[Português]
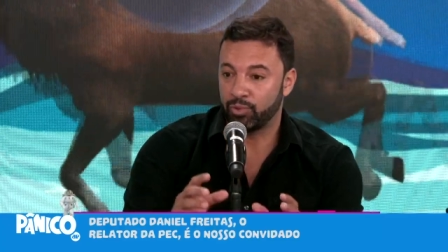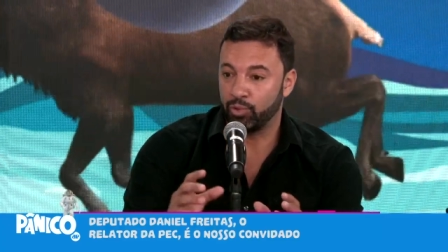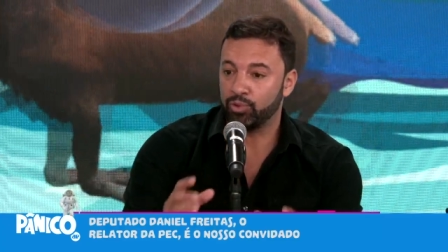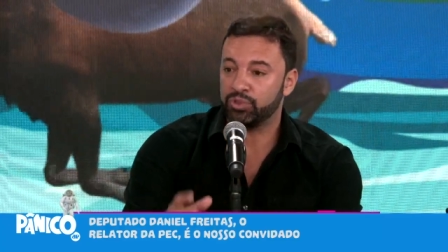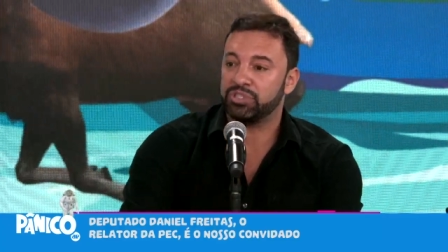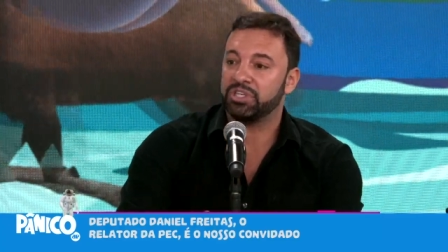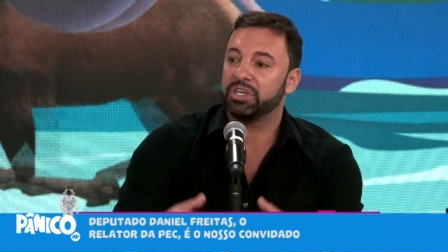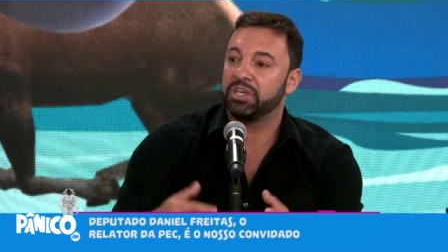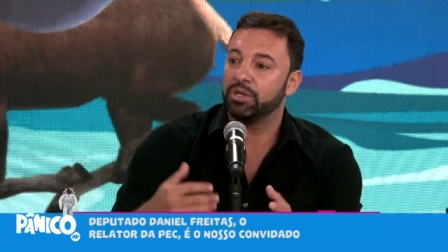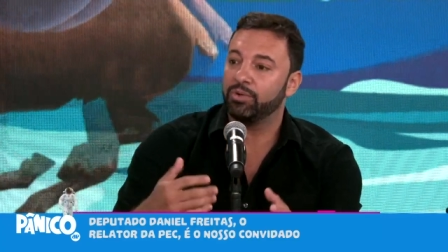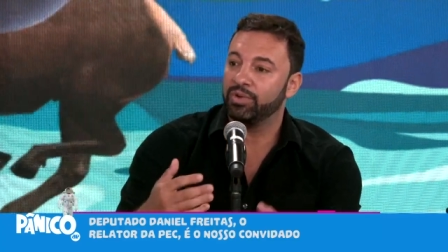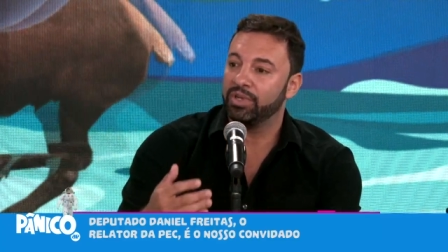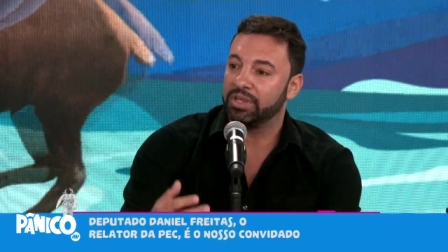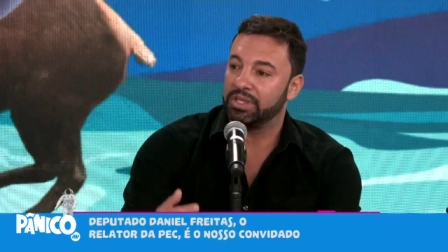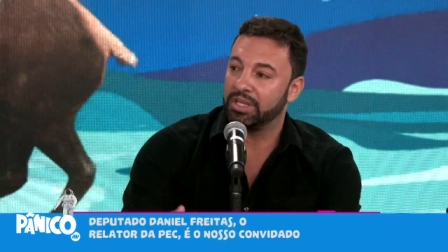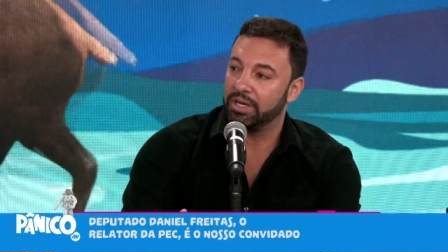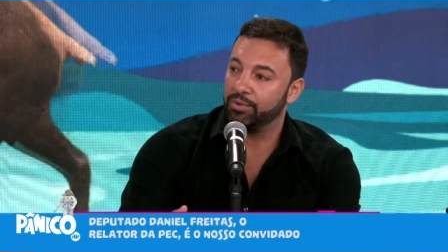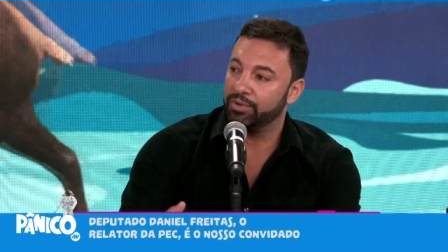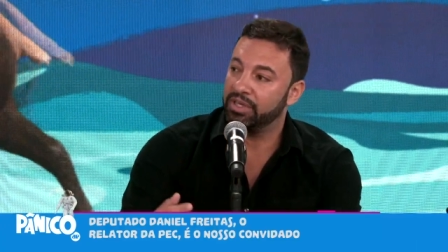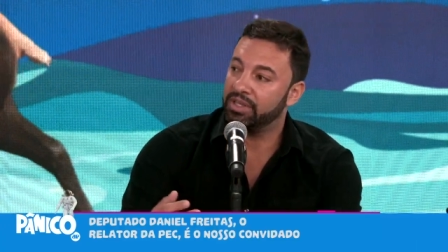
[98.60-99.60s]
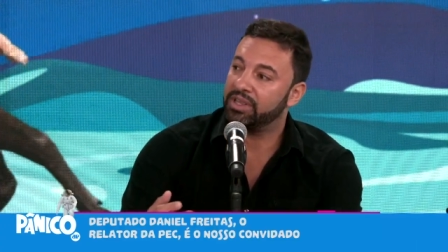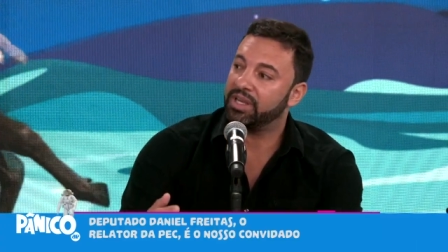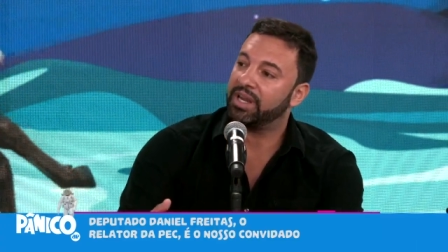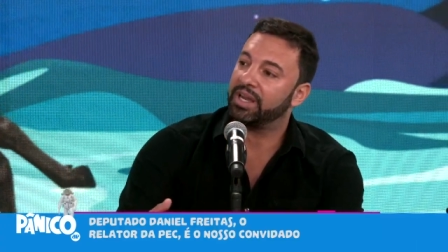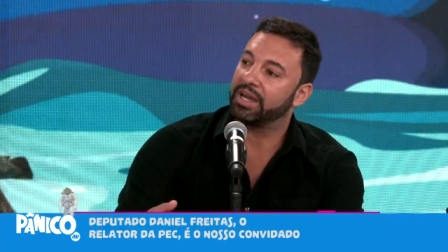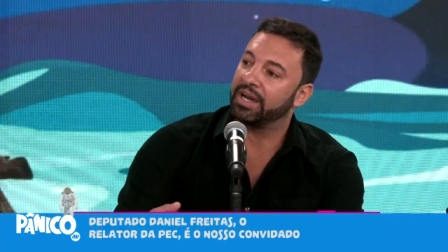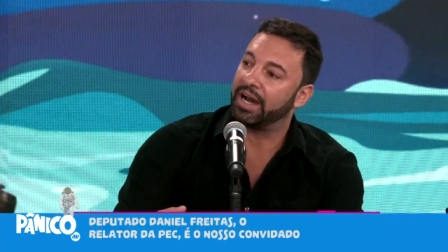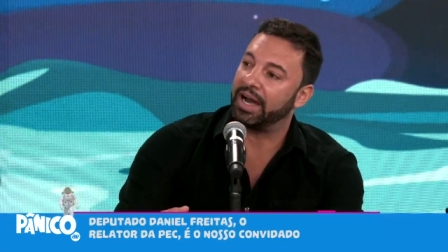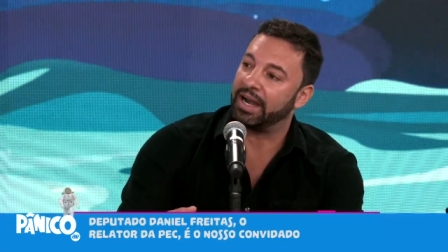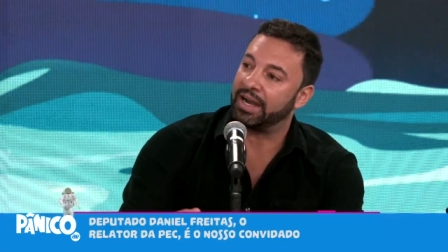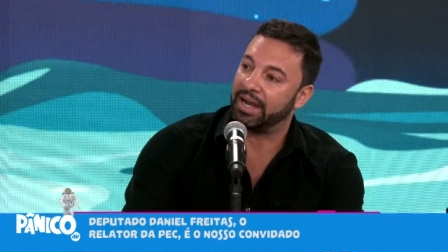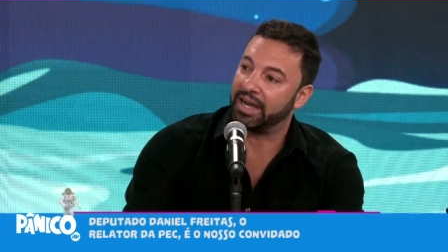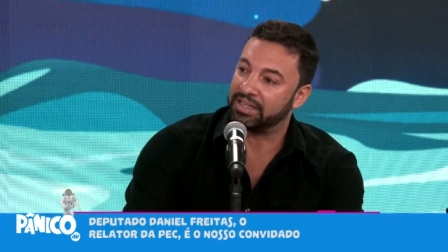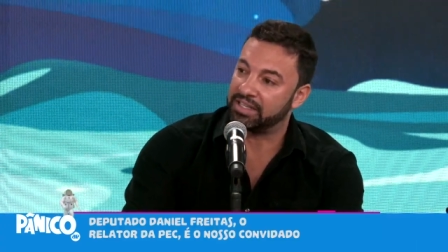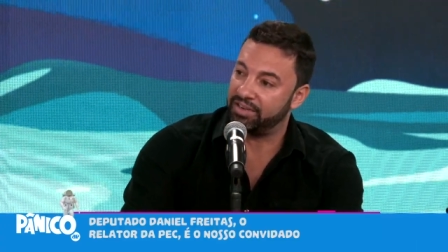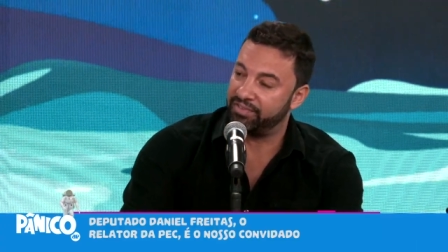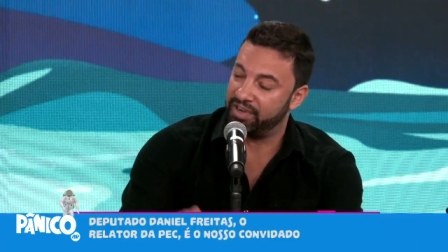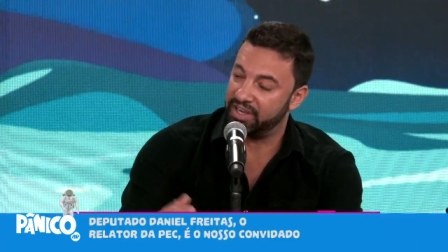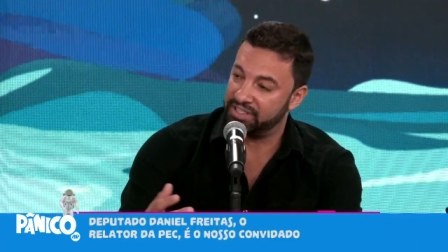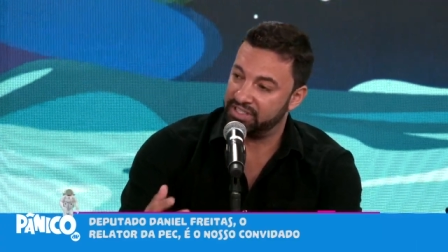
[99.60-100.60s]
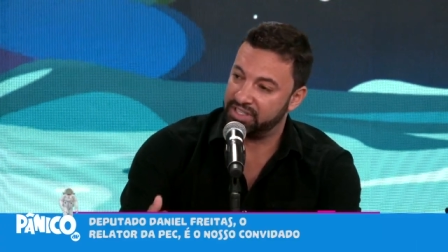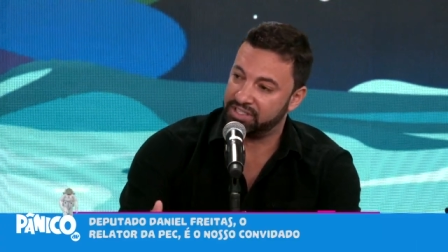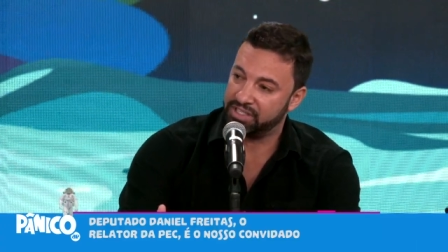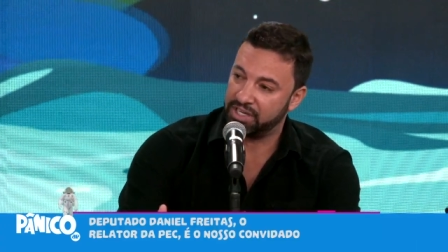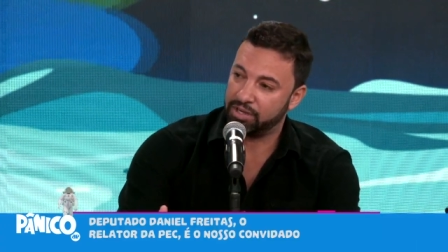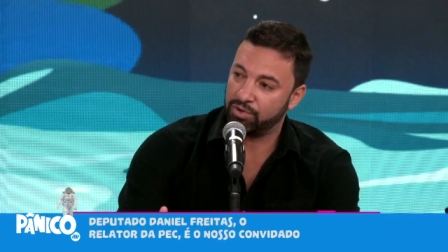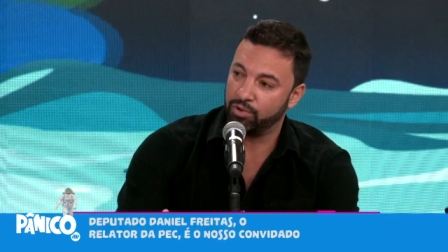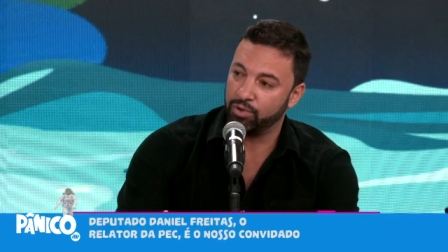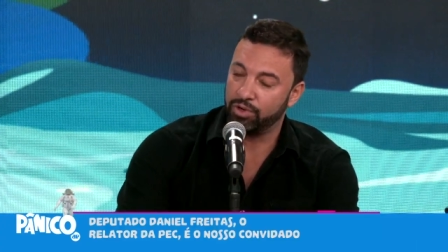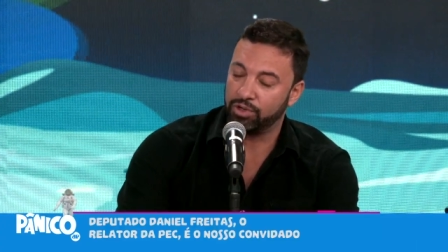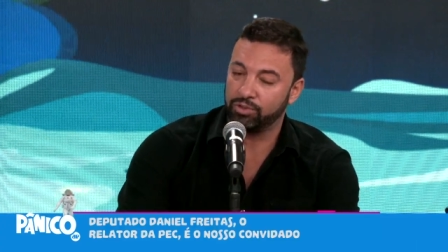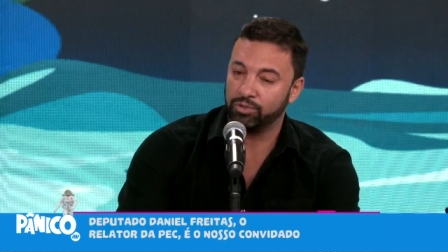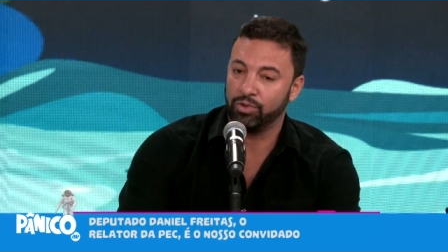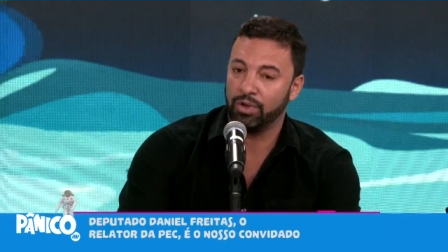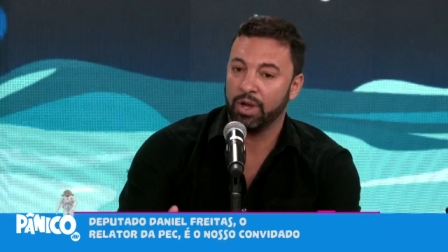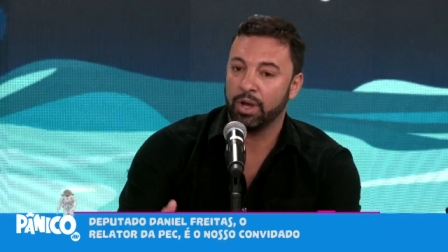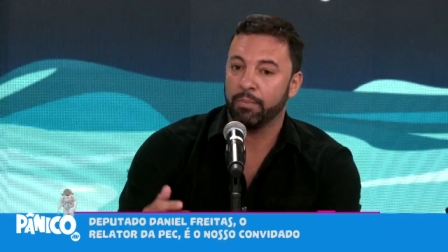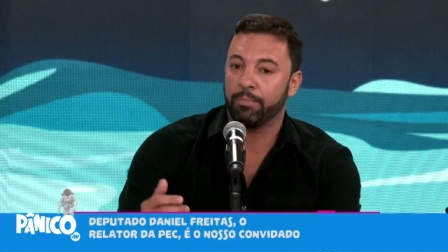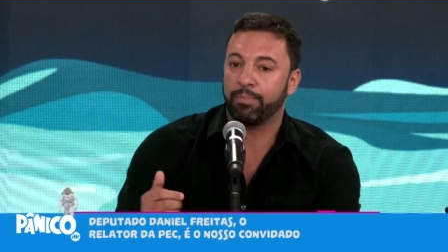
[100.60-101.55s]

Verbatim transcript: conseguiu então entregar através desse acordo